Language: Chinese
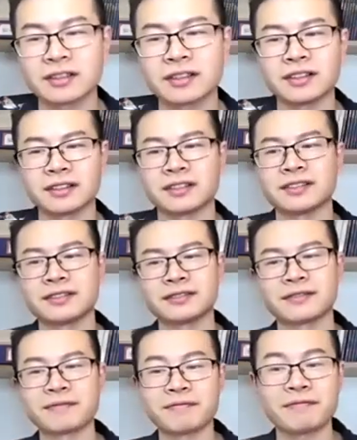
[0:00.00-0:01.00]

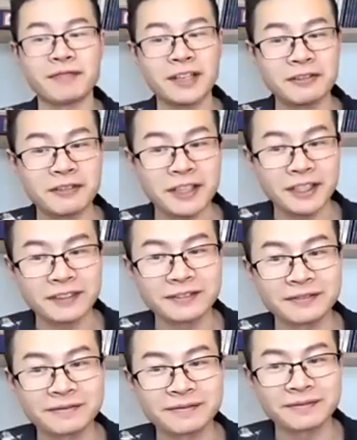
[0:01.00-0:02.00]

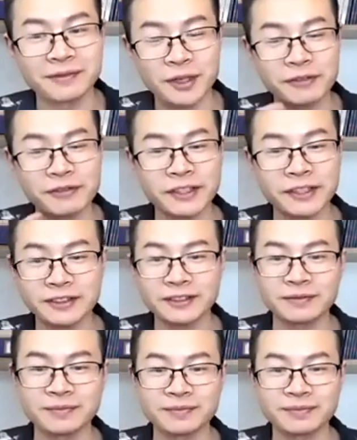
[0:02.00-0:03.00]
嗯，vivid，vivid，
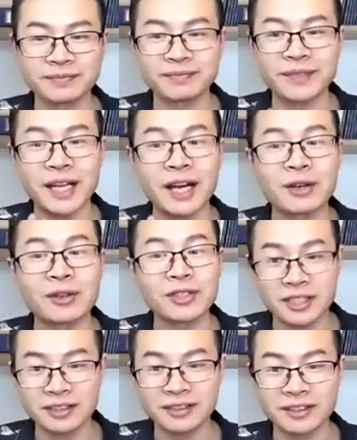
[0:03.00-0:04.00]
描
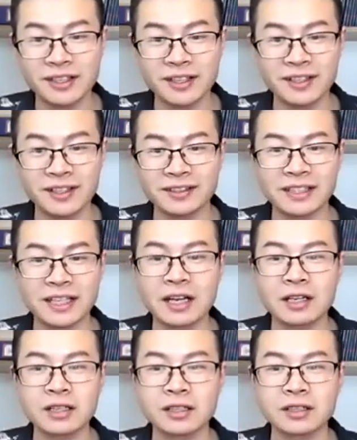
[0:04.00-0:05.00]
写。
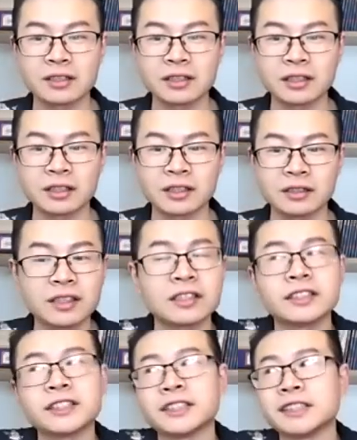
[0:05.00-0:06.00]
那，嗯，这个
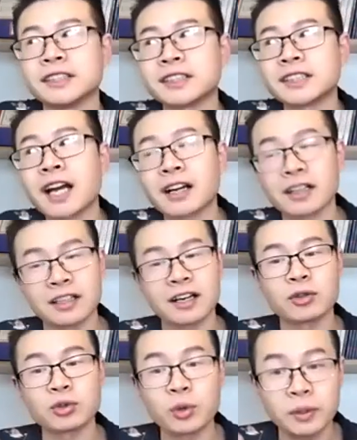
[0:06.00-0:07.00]
人形象很
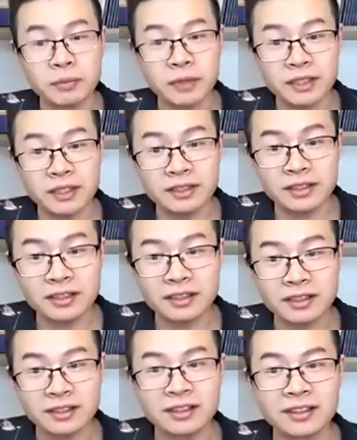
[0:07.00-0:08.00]
好，作为名
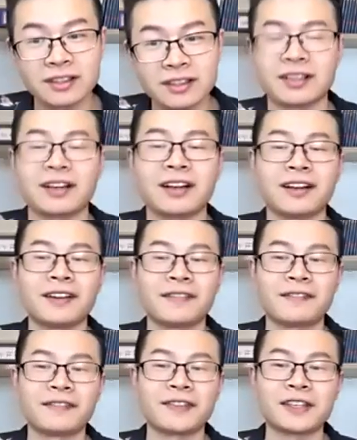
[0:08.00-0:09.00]
词啊，
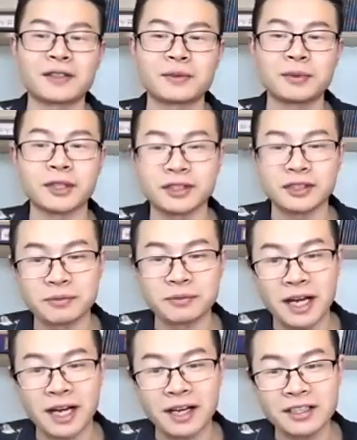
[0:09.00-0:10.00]
表示什
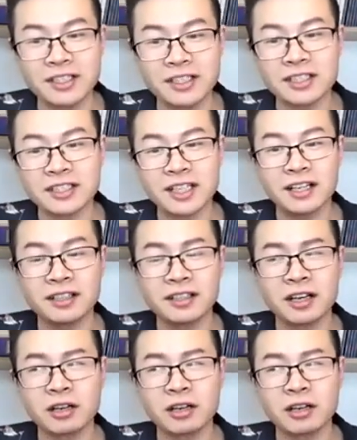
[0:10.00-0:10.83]
么？形象很